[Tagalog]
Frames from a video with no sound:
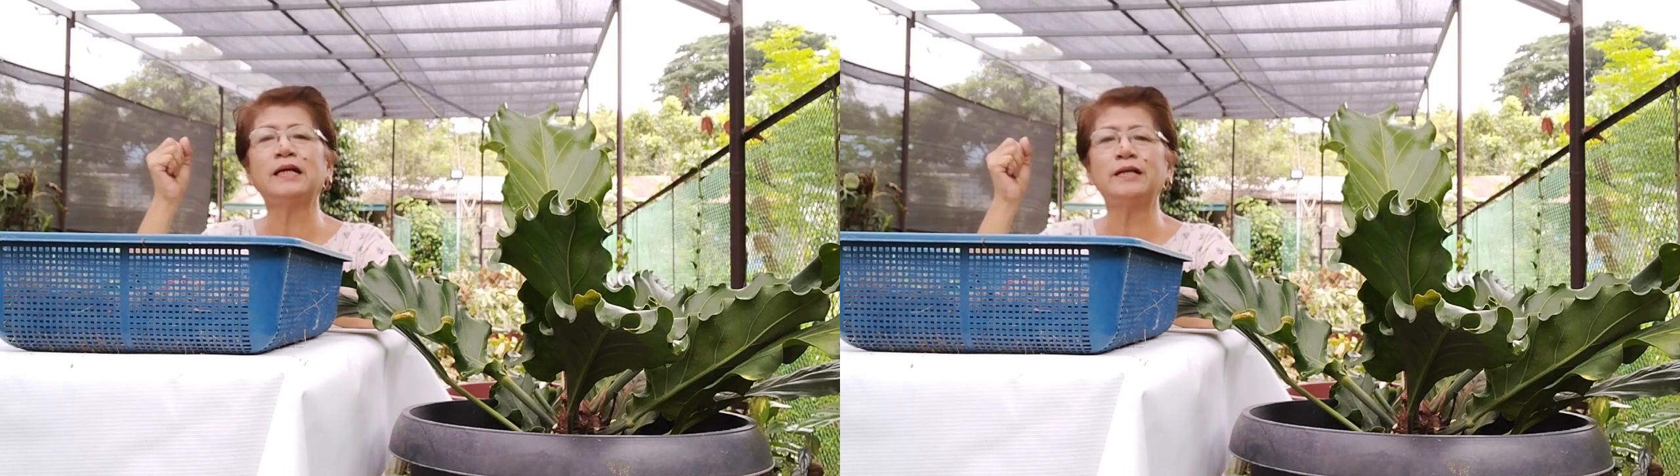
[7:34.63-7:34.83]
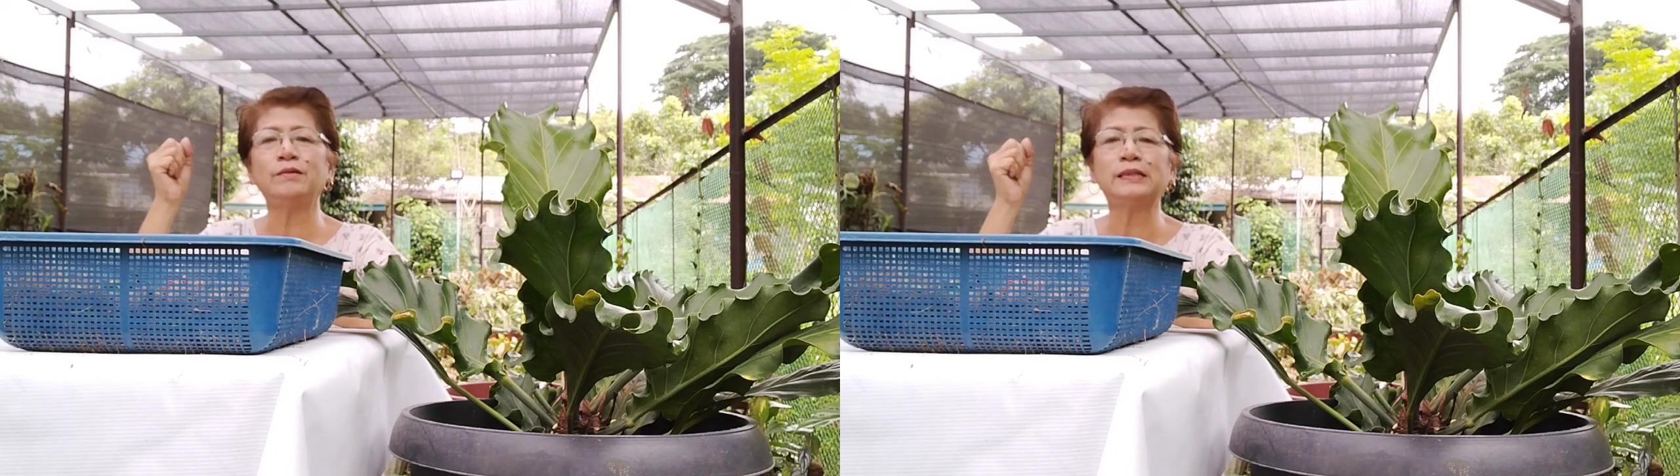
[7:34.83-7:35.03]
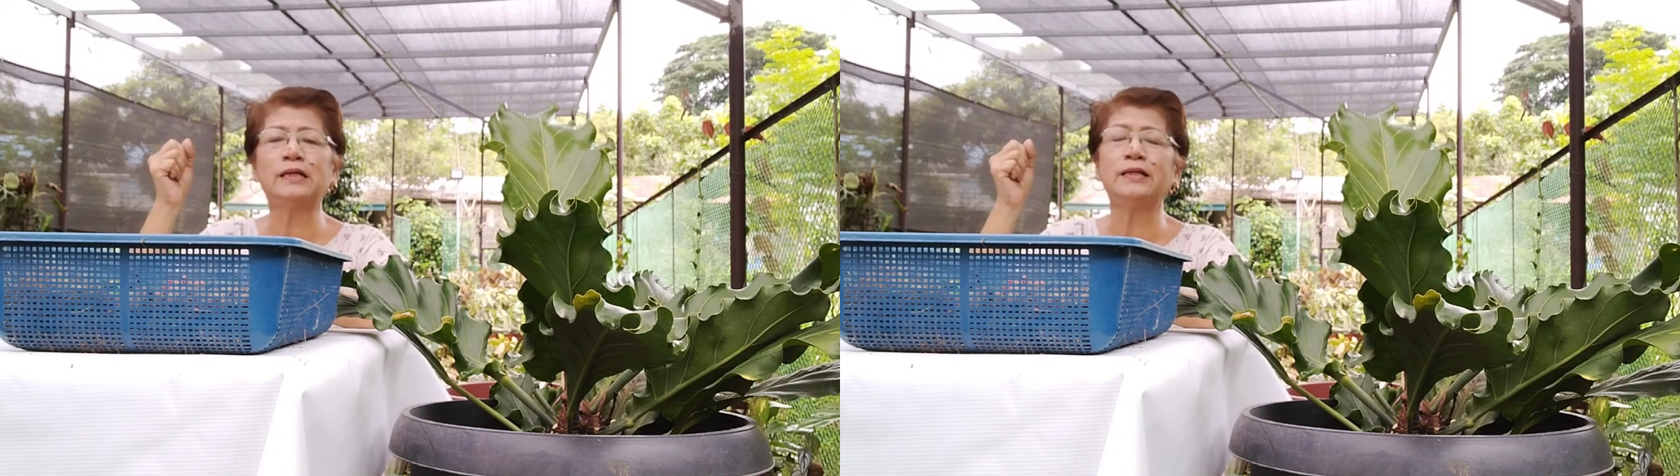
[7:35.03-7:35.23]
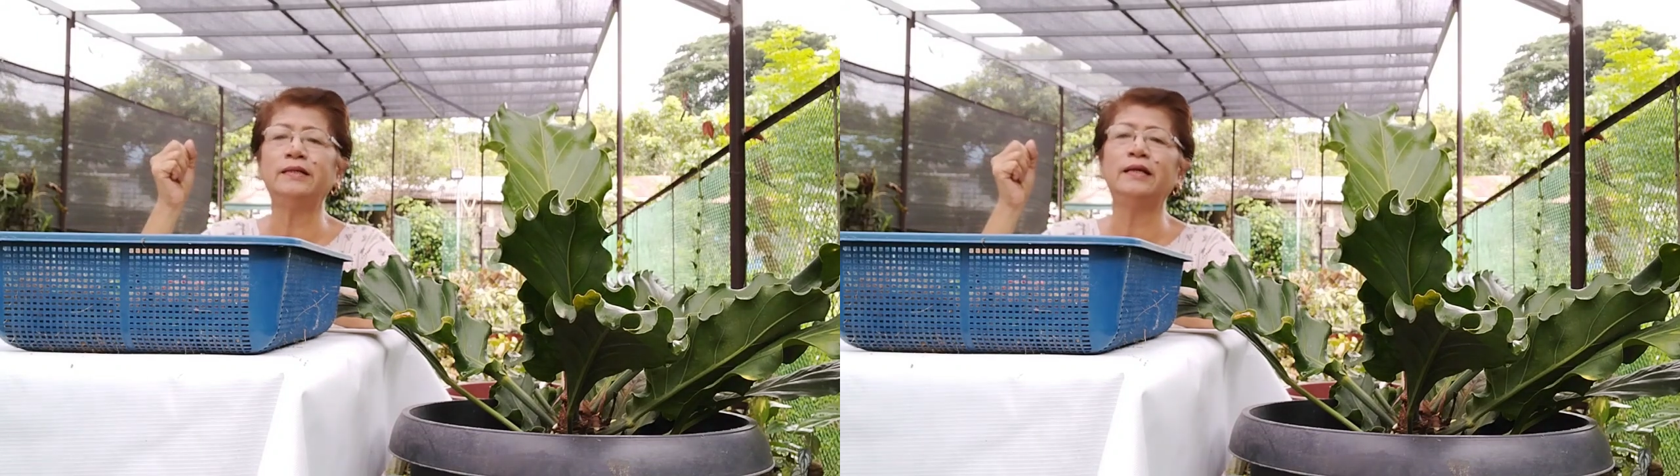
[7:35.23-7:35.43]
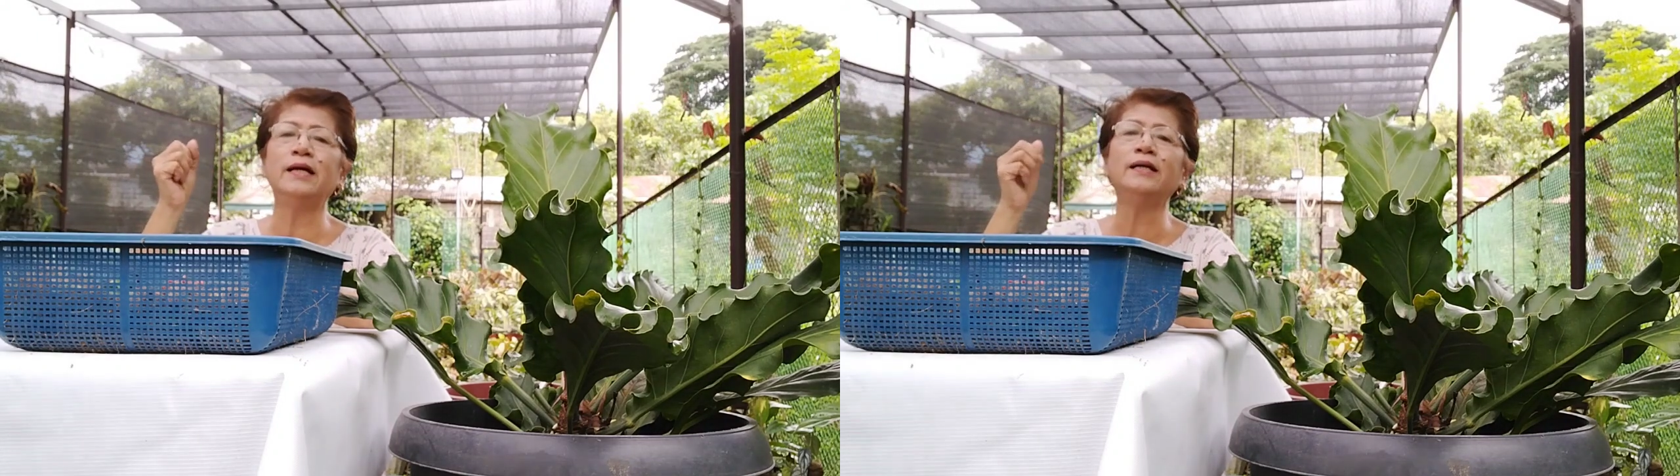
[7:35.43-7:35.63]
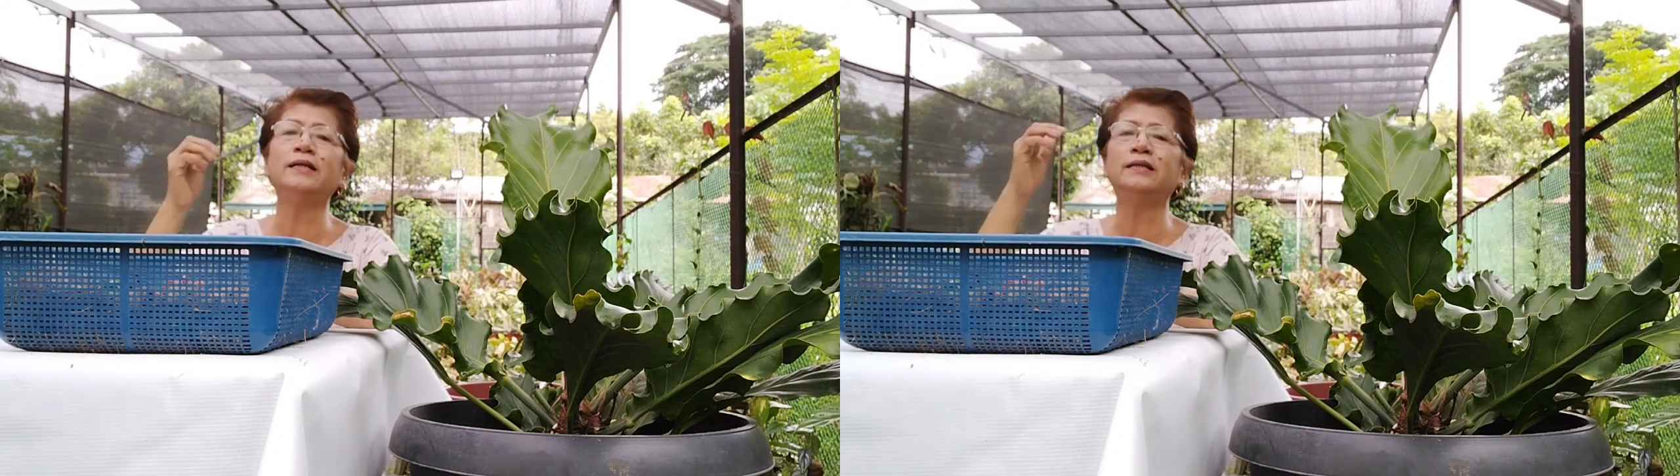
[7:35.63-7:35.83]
tayo sa Kanya,